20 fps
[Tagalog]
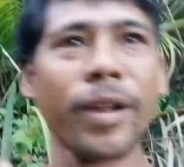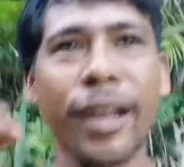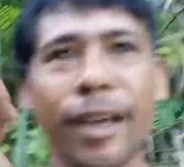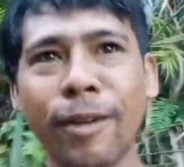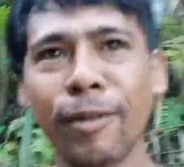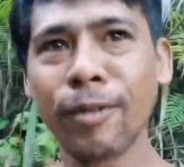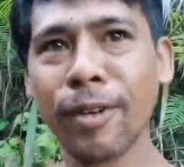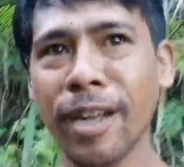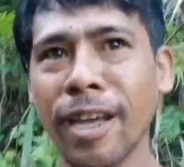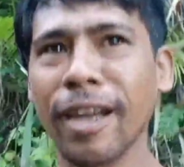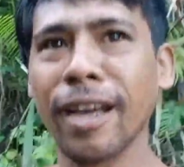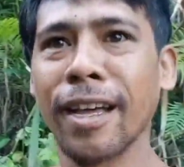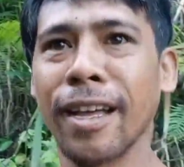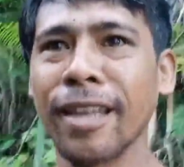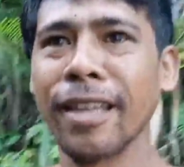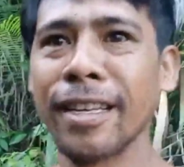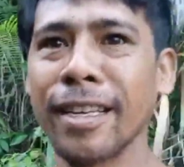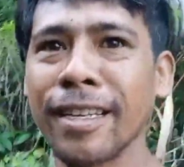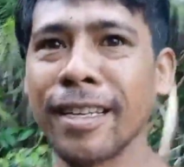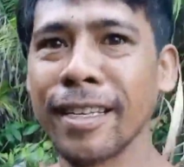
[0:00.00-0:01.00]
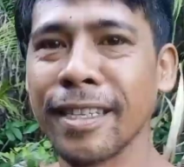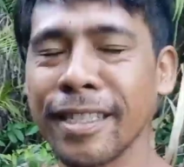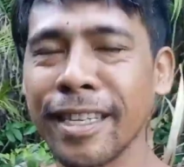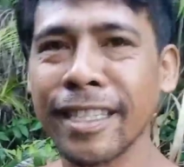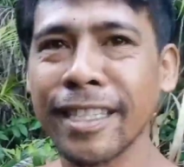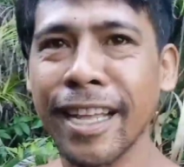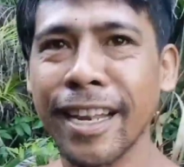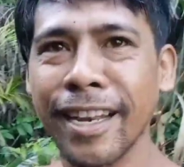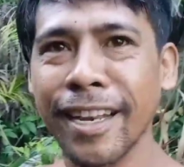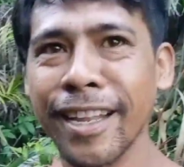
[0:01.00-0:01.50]
panahon na sa
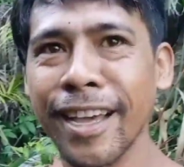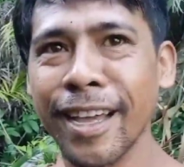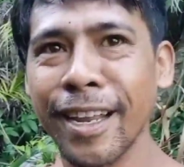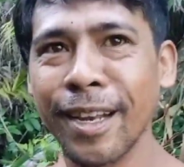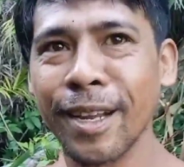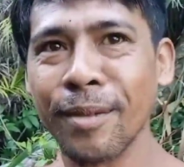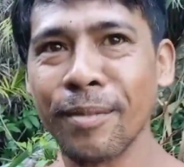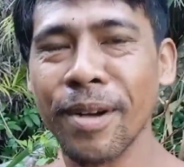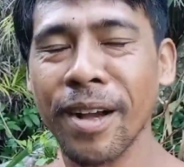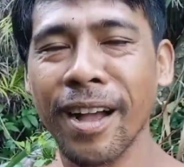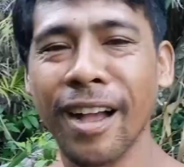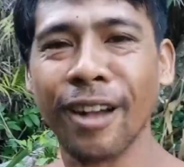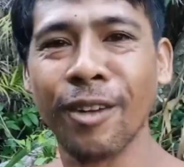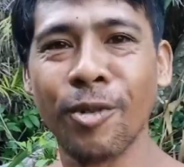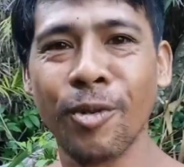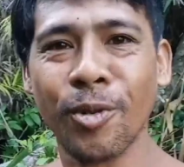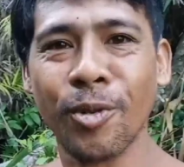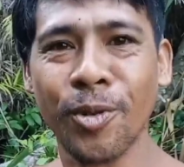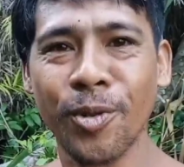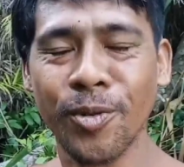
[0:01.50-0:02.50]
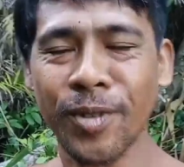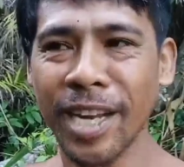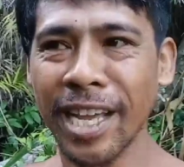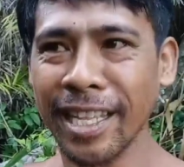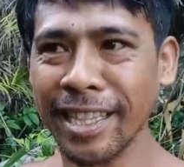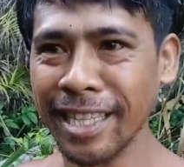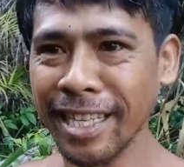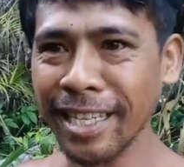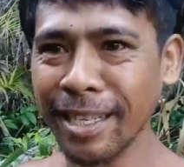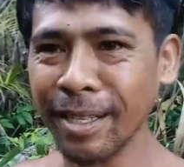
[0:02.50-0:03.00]
tanda ng mga guro
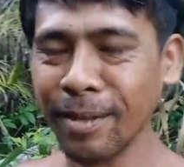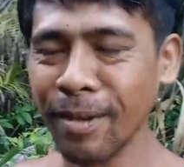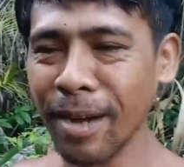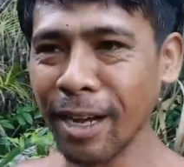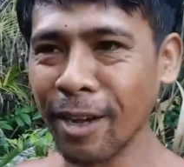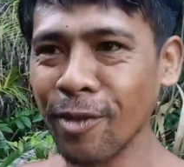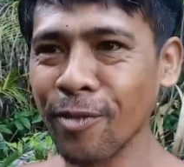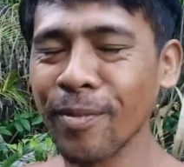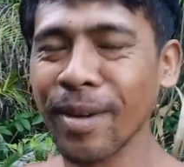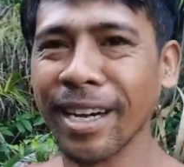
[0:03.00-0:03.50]
natin bago